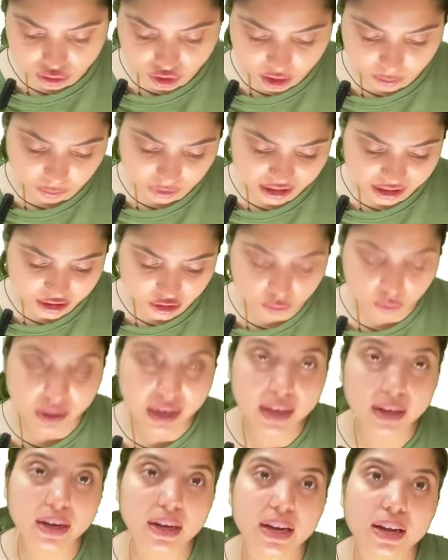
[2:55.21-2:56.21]
रिप्लेस्ड
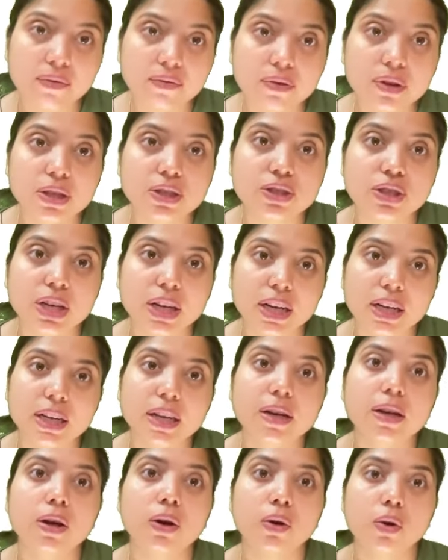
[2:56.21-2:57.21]
बाय रेफ्रिजरेटेड